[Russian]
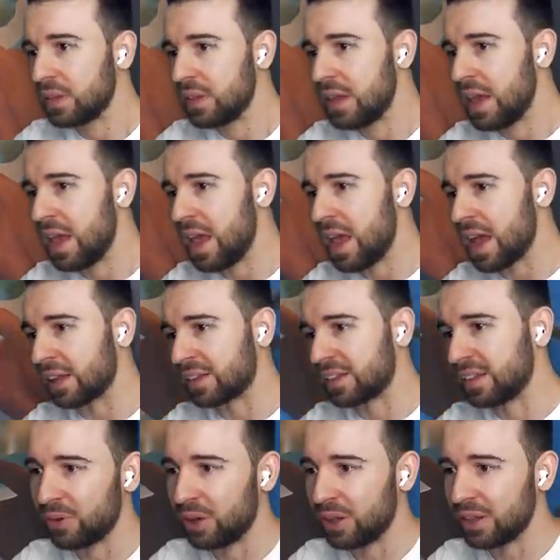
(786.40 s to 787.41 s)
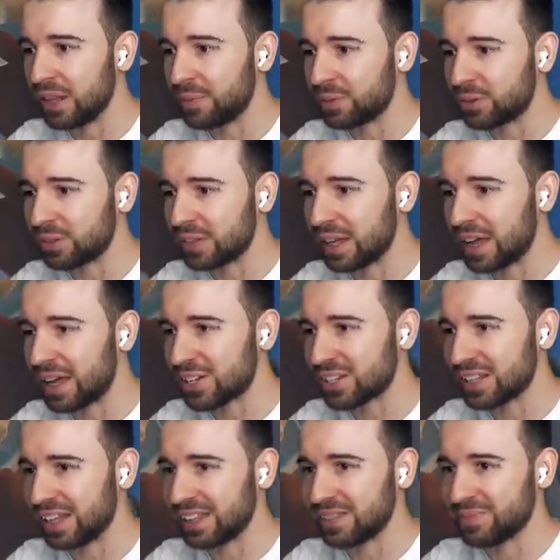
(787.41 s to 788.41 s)
Нет. Вон, нам туда
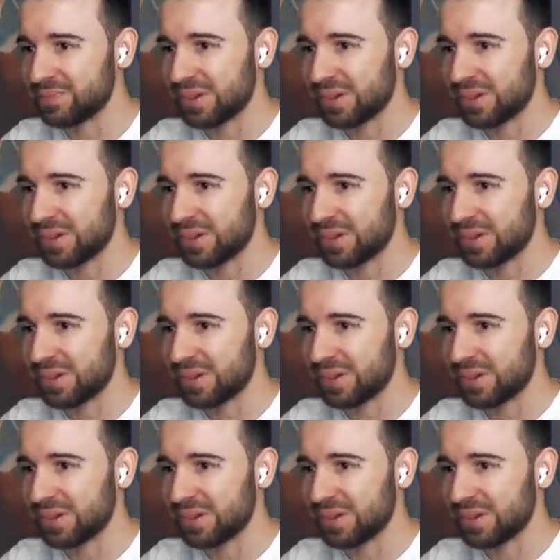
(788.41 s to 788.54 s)
же надо.